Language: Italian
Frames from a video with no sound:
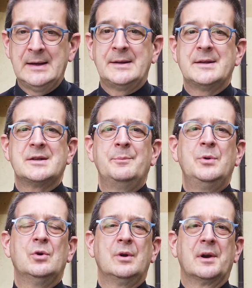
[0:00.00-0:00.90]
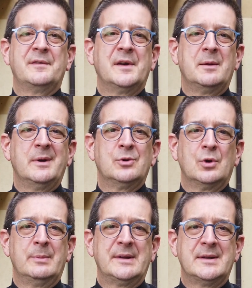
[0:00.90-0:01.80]
ad esempio in
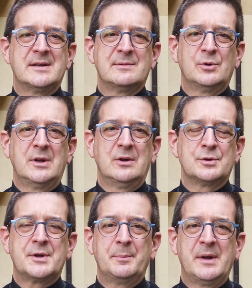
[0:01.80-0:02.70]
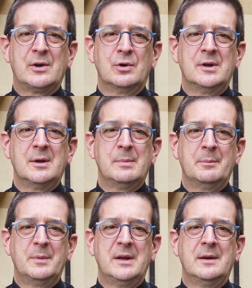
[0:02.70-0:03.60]
riferimento al battesimo dei nostri piccoli, dei
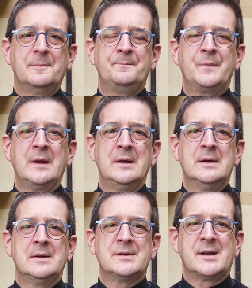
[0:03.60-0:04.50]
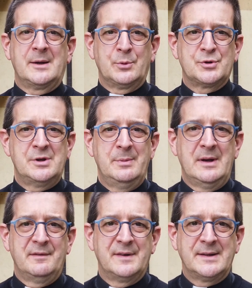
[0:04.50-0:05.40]
bambini. Sarà
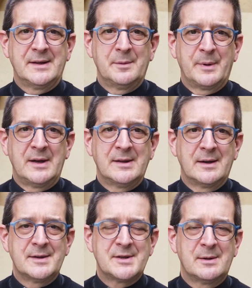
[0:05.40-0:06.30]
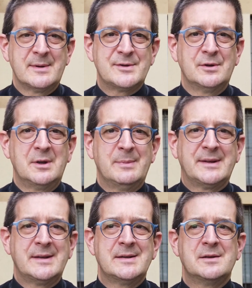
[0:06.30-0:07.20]
possibile infatti riprendere la celebrazione dei
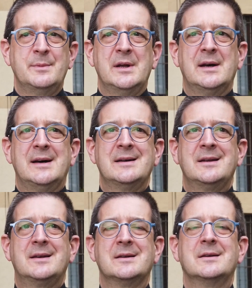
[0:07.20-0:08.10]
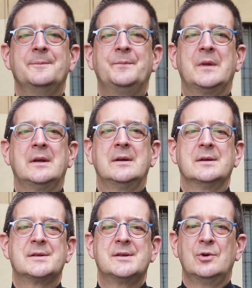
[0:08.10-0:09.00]
battesimi anche
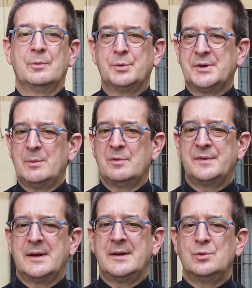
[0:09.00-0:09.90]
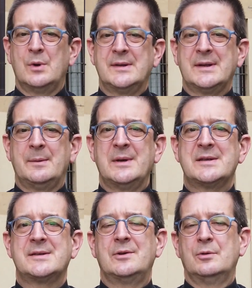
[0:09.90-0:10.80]
eh, se non potremo farli durante la
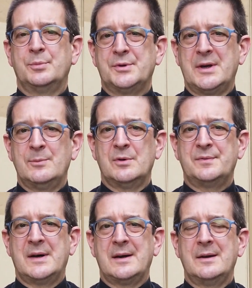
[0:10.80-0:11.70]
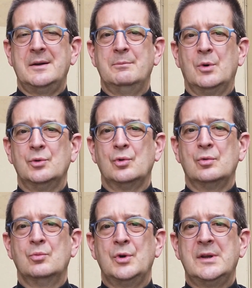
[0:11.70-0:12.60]
messa e non potremo farli in modo
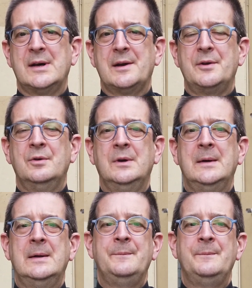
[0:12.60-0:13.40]
comunitario,